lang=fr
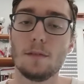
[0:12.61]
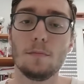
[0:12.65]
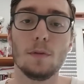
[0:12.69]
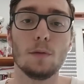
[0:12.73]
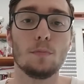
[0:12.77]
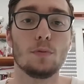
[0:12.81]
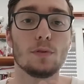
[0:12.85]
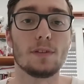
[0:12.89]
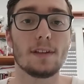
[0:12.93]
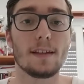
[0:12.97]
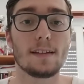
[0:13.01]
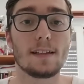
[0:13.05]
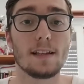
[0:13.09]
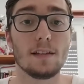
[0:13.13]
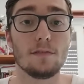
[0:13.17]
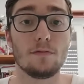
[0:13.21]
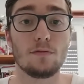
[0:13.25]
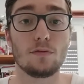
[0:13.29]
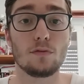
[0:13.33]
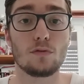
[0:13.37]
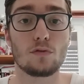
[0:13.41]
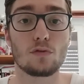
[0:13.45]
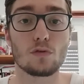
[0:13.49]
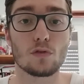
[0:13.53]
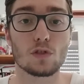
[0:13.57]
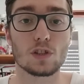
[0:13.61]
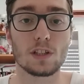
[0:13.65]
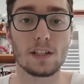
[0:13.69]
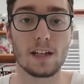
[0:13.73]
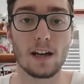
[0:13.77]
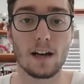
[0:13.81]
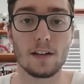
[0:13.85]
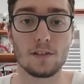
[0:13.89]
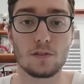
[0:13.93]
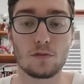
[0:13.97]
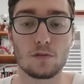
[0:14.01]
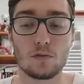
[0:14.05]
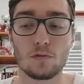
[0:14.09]
mais peut-être les futures
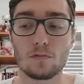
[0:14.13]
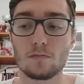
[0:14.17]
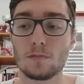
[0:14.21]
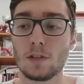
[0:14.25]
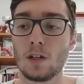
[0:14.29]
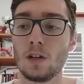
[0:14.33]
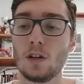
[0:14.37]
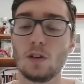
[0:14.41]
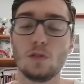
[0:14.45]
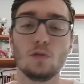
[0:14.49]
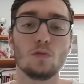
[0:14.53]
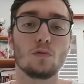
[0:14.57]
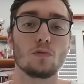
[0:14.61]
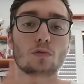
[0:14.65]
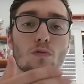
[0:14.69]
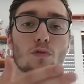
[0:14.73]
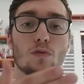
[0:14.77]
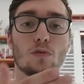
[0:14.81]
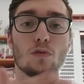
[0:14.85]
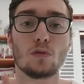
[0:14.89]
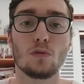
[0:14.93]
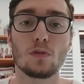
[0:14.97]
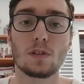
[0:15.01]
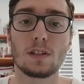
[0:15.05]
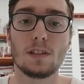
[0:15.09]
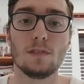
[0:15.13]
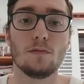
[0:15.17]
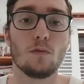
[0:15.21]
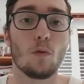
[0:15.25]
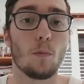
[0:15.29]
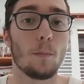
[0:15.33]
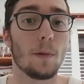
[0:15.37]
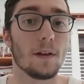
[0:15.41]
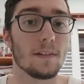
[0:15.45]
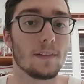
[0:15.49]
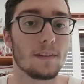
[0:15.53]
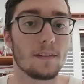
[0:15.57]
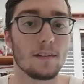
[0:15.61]
générations, donc ceux qui
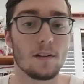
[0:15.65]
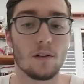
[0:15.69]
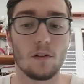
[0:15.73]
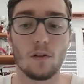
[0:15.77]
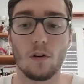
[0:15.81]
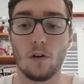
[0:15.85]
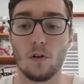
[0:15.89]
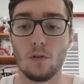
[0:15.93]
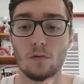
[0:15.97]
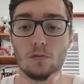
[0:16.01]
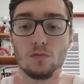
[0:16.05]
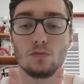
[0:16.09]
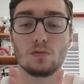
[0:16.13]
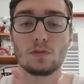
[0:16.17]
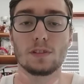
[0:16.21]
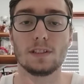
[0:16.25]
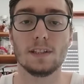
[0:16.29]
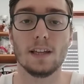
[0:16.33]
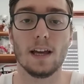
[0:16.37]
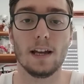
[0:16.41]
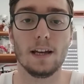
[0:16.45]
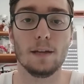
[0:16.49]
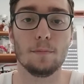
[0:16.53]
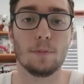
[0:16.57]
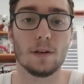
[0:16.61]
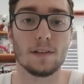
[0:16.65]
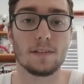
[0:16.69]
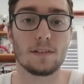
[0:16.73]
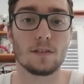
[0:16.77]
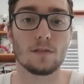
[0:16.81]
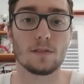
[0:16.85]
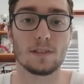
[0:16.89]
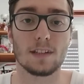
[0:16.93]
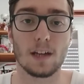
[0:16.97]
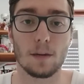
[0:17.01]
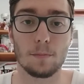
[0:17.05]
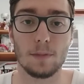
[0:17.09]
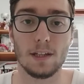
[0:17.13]
vont passer en vous qui allez passer
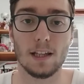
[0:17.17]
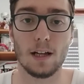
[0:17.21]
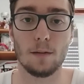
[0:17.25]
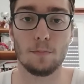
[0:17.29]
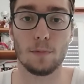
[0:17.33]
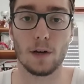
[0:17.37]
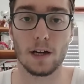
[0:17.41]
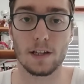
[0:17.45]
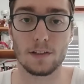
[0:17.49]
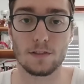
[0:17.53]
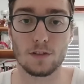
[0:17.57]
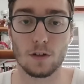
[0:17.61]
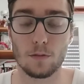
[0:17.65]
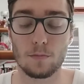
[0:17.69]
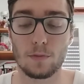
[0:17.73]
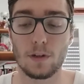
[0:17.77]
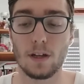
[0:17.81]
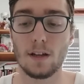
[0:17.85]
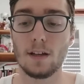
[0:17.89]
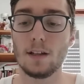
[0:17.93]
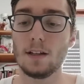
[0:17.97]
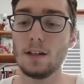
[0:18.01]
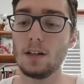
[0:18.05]
en terminale par exemple.